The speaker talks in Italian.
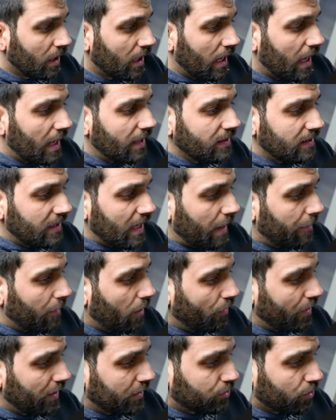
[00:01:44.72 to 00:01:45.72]
Andiamo a
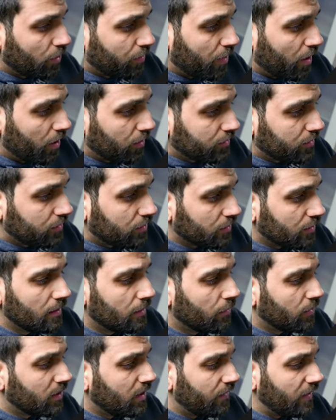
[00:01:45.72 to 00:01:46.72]
un altro post,
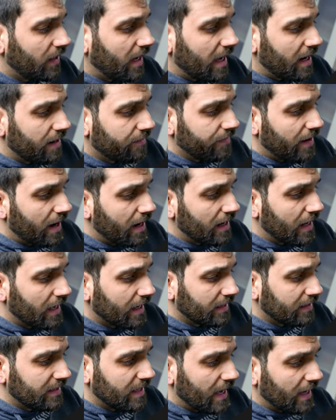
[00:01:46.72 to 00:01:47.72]
modificare file
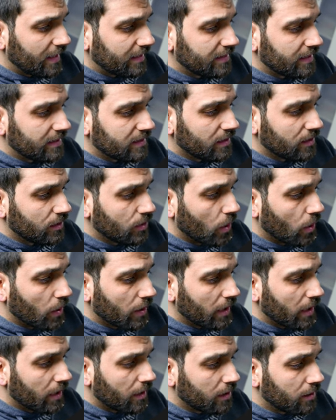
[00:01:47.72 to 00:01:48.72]
htaccess in
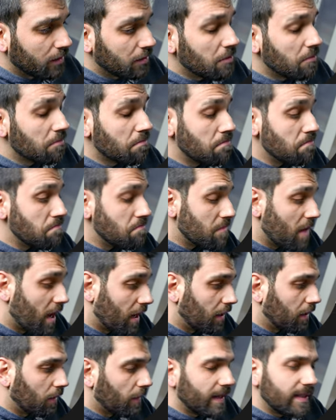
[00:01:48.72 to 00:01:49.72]
Docker.
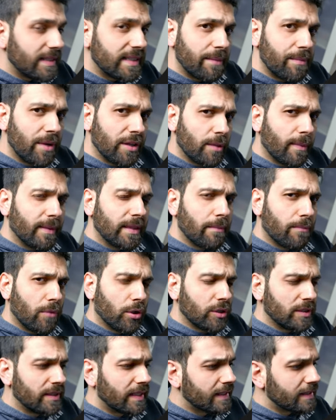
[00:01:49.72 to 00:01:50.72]
Ah, questa sembra una domanda
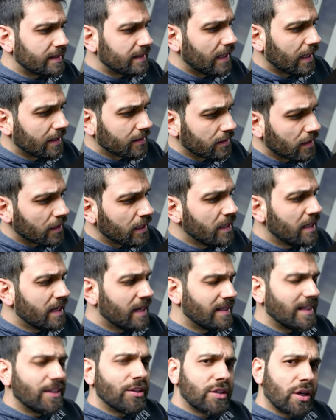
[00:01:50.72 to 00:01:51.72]
molto interessante.
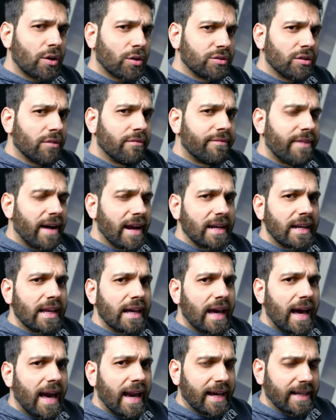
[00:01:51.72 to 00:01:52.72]
Dato che cos'è un
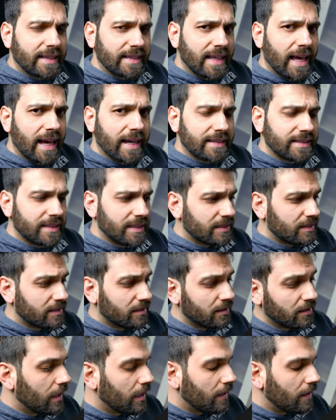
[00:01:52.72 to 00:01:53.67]
file htaccess?